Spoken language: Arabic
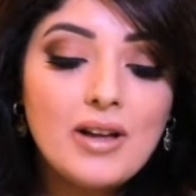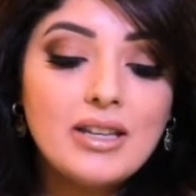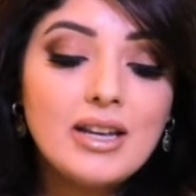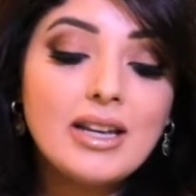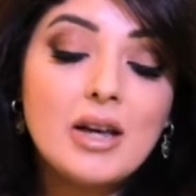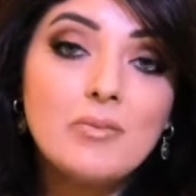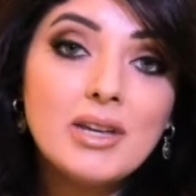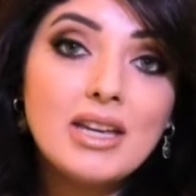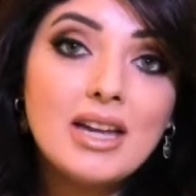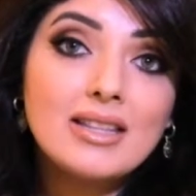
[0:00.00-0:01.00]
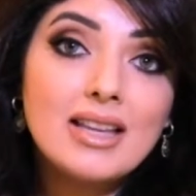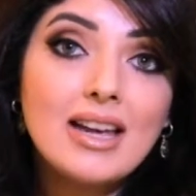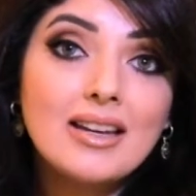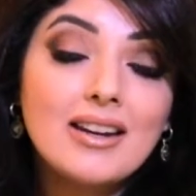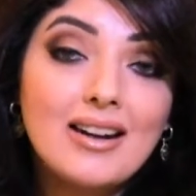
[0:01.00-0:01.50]
فإن كمية
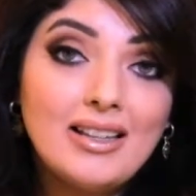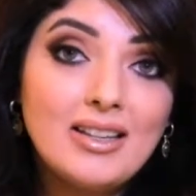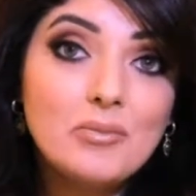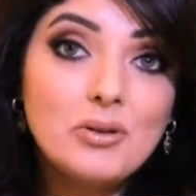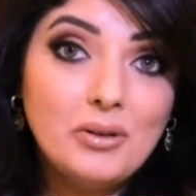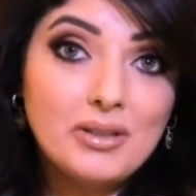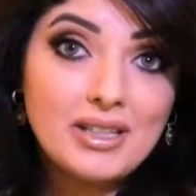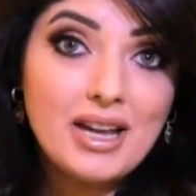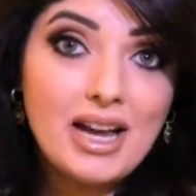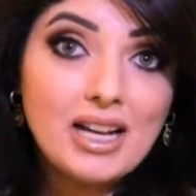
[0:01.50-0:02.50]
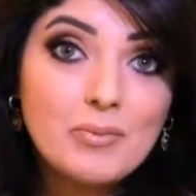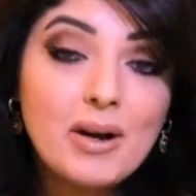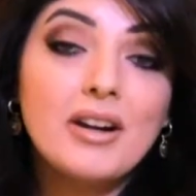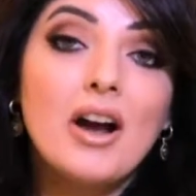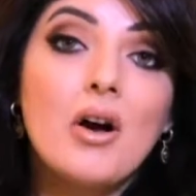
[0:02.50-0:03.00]
الأكل راح تبدو عندنا
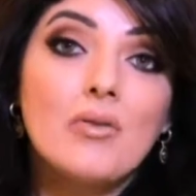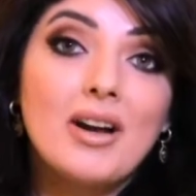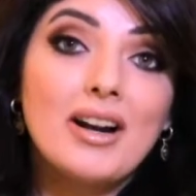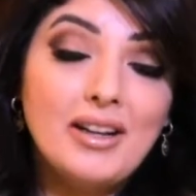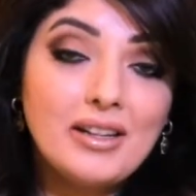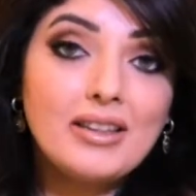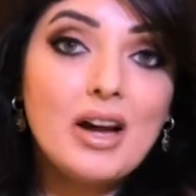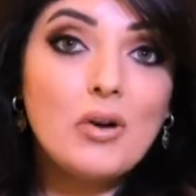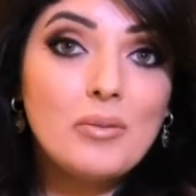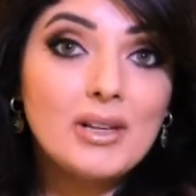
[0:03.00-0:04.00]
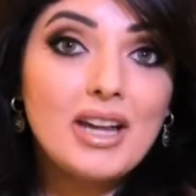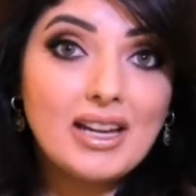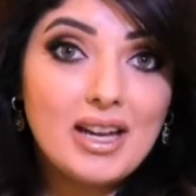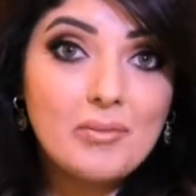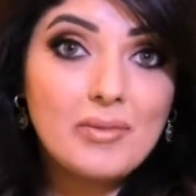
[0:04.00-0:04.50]
أكبر فراح نتناول منها
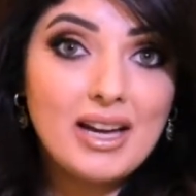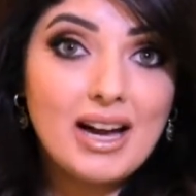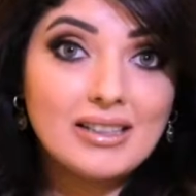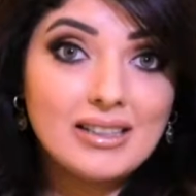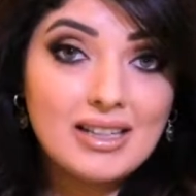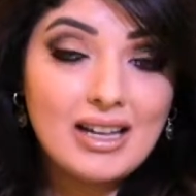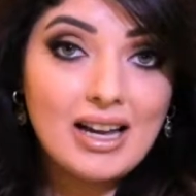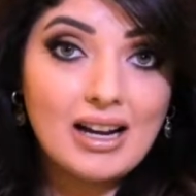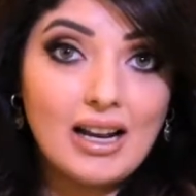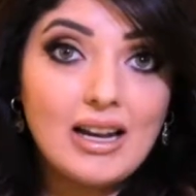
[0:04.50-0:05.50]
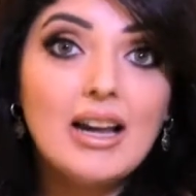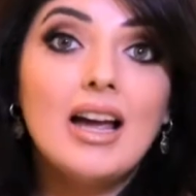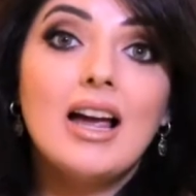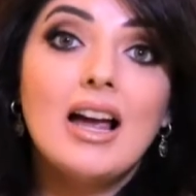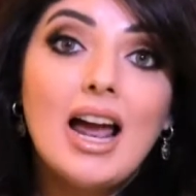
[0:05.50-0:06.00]
كميات أقل
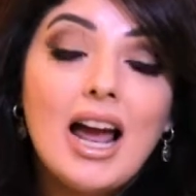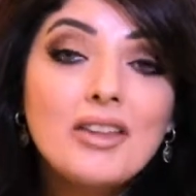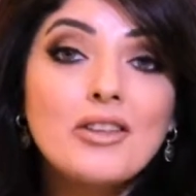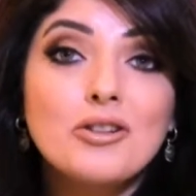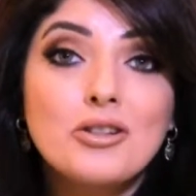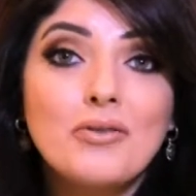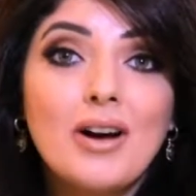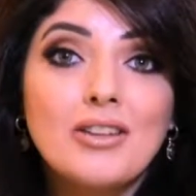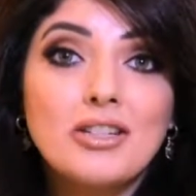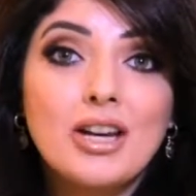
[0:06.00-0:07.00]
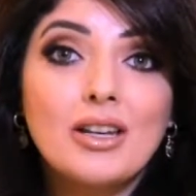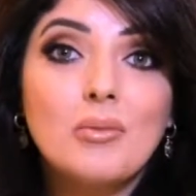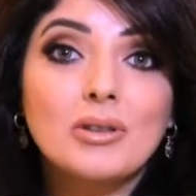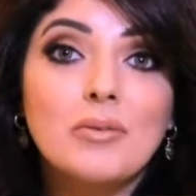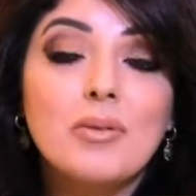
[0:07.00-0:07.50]
ايضا نشوف هذه الشغله
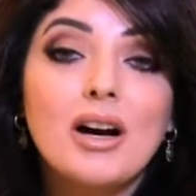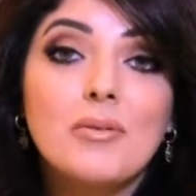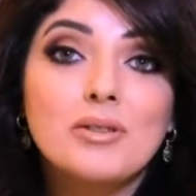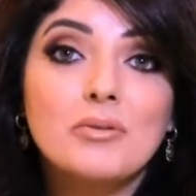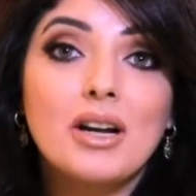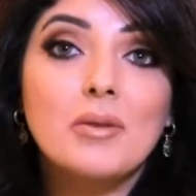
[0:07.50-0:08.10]
مطبقه بصوره